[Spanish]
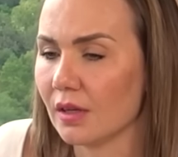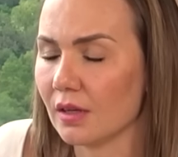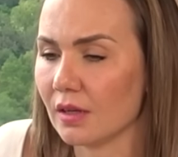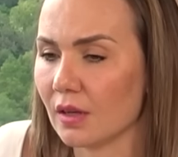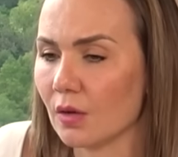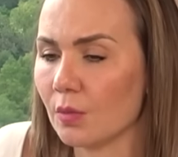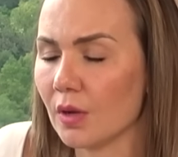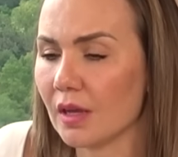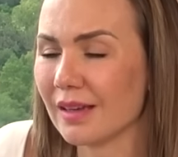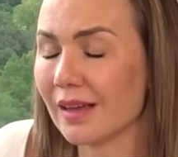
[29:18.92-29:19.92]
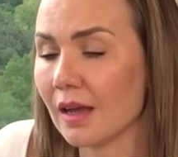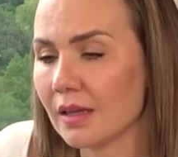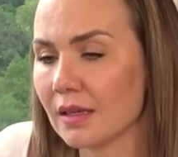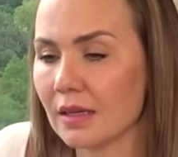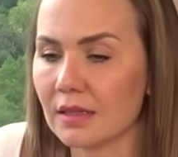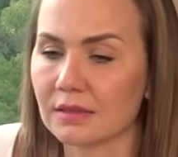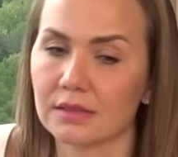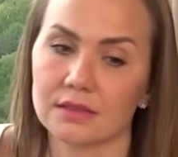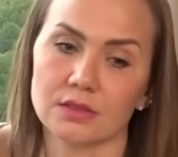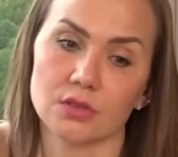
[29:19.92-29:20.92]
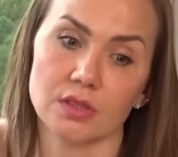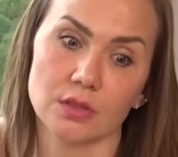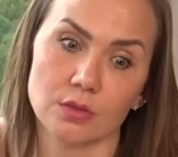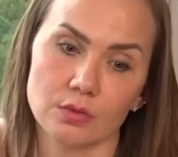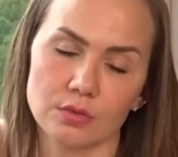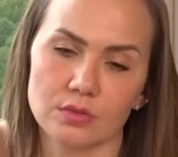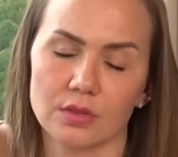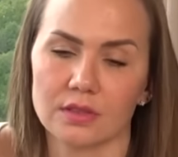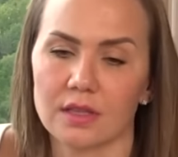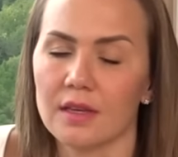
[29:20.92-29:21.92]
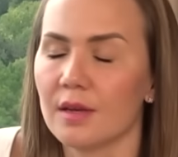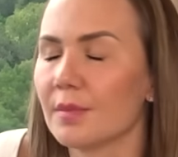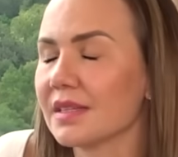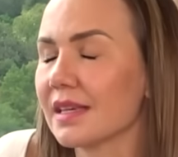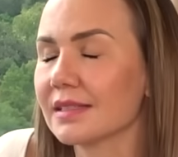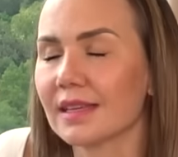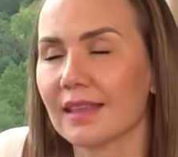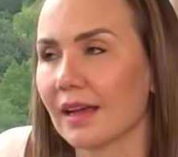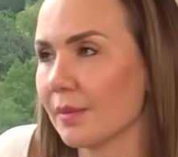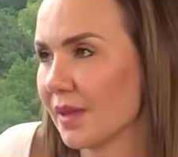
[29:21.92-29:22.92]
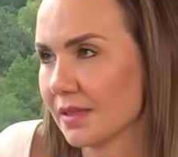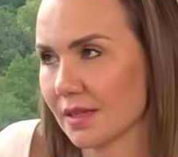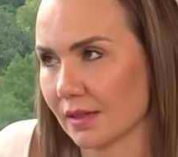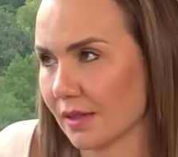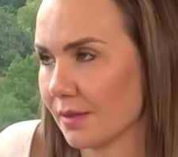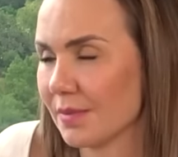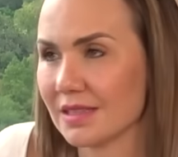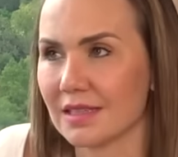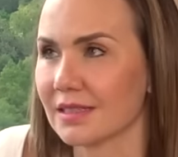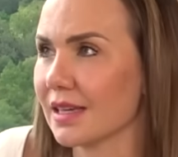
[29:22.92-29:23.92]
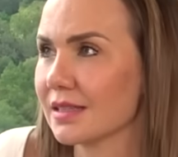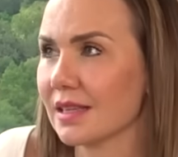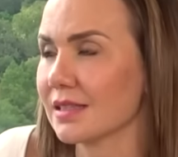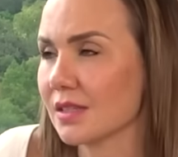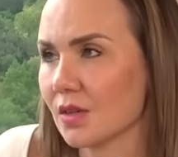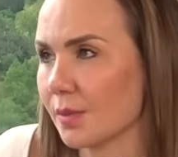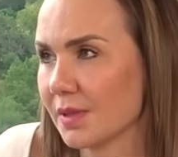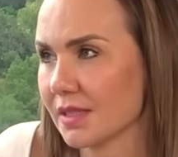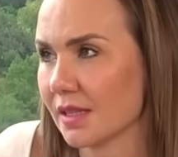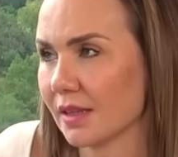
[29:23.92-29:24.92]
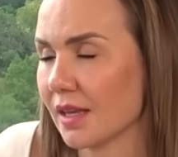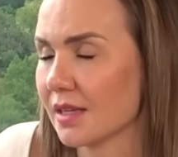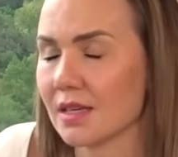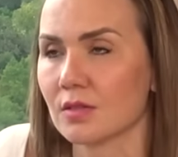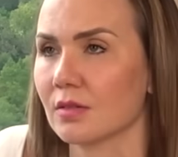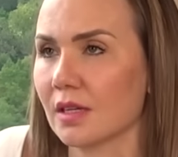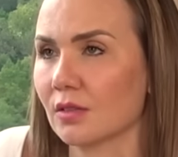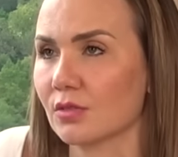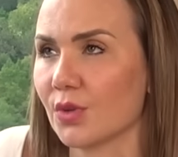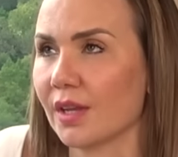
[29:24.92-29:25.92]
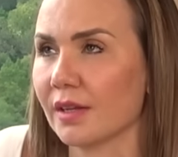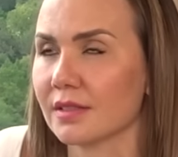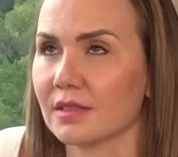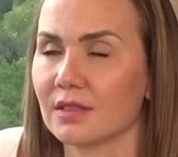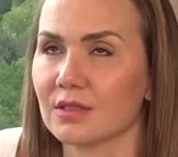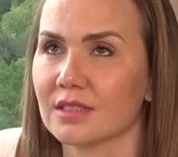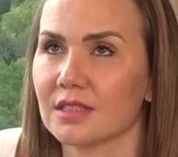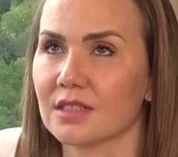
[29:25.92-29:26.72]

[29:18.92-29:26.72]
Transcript: Y le digo, ah ay, Alex, es que estoy en Houston. Me dice, es que déjame decirte. Me dice, es que es la señora presidenta y es con Héctor Suárez. Y yo así,